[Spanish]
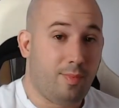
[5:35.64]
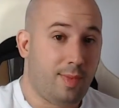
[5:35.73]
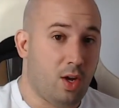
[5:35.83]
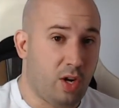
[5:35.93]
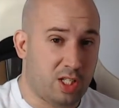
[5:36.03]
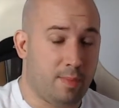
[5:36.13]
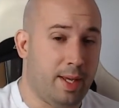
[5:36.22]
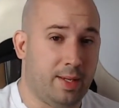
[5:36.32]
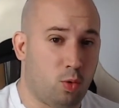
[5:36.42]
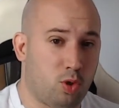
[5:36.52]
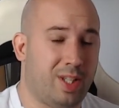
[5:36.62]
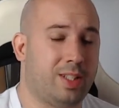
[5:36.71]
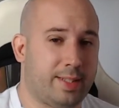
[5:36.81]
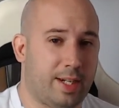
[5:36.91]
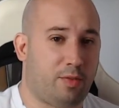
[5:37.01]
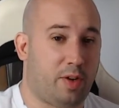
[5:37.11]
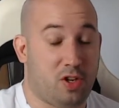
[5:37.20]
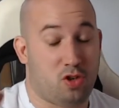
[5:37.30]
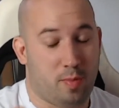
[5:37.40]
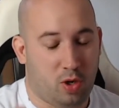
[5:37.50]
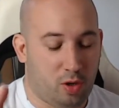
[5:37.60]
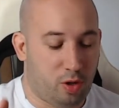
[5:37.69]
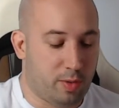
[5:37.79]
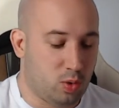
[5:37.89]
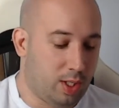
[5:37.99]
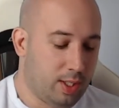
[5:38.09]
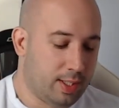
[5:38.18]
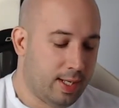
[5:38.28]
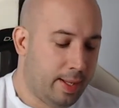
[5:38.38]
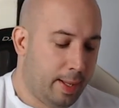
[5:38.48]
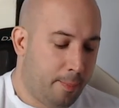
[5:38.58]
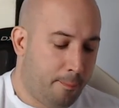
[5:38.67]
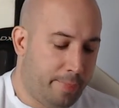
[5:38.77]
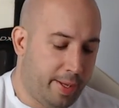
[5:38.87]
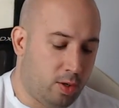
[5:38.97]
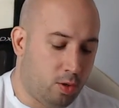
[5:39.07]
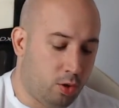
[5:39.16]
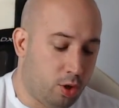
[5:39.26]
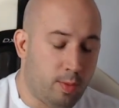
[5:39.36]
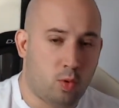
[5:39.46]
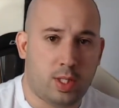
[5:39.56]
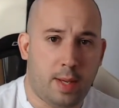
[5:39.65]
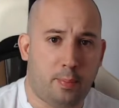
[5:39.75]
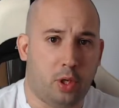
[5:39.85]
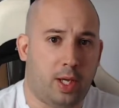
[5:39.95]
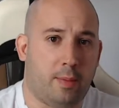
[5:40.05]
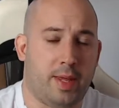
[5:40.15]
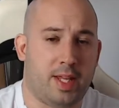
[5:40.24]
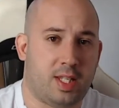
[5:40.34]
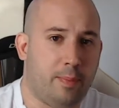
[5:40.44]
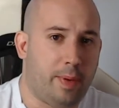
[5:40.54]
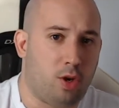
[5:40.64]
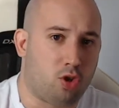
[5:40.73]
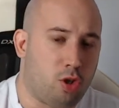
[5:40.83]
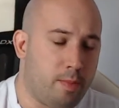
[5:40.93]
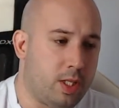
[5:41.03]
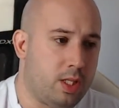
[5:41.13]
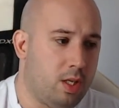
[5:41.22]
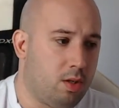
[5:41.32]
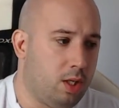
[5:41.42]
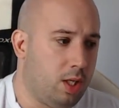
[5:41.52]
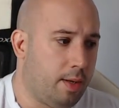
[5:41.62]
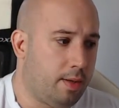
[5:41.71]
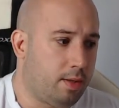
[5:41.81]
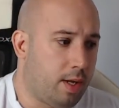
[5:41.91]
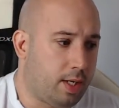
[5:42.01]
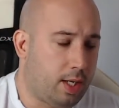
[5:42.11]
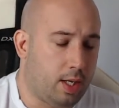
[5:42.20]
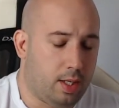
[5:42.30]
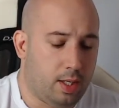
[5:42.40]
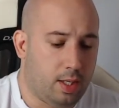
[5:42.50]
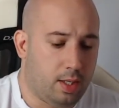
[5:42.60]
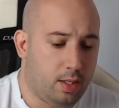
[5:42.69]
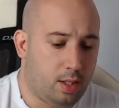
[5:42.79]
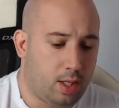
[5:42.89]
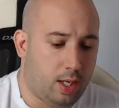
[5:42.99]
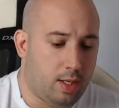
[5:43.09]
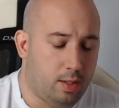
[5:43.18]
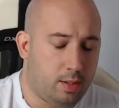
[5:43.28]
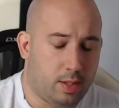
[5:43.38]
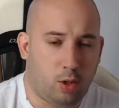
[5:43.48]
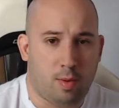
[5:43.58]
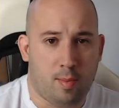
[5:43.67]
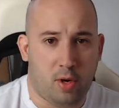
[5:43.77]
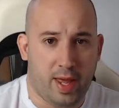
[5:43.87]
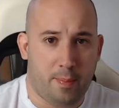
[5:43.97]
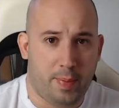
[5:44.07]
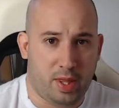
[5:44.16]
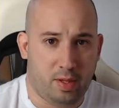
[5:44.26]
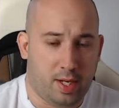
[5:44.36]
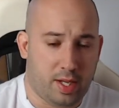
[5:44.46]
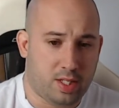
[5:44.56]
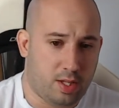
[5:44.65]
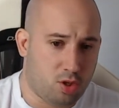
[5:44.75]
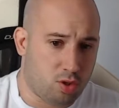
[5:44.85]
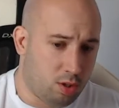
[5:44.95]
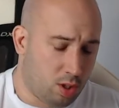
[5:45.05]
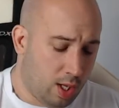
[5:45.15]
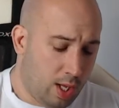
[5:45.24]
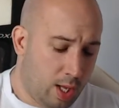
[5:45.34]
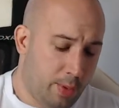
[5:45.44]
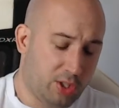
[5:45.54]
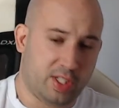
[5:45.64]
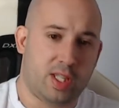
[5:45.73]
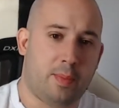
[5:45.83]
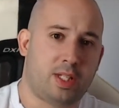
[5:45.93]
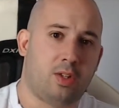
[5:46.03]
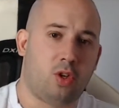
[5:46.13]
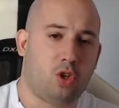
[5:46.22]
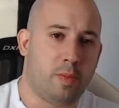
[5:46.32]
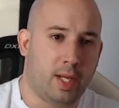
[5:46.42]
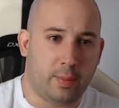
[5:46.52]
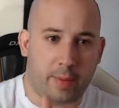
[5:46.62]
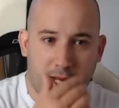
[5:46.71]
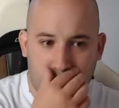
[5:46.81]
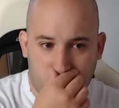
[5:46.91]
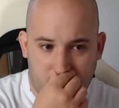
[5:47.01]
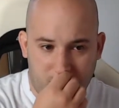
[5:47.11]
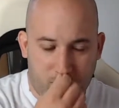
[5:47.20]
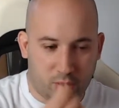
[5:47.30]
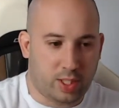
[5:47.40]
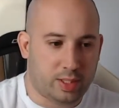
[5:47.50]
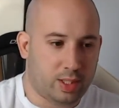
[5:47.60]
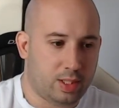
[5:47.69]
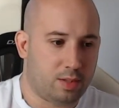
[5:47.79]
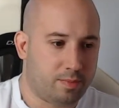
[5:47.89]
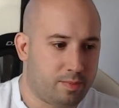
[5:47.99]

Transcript: aunque sí me gusta intentar ofrecer lo mejor audiovisual. Pero no me gusta porque me destripan los cómics, tío. Y a, ver, que, tengo memoria de pez, gracias a Dios, ¿no? Pero que te estén pasando el cómic y veas cosas importantes,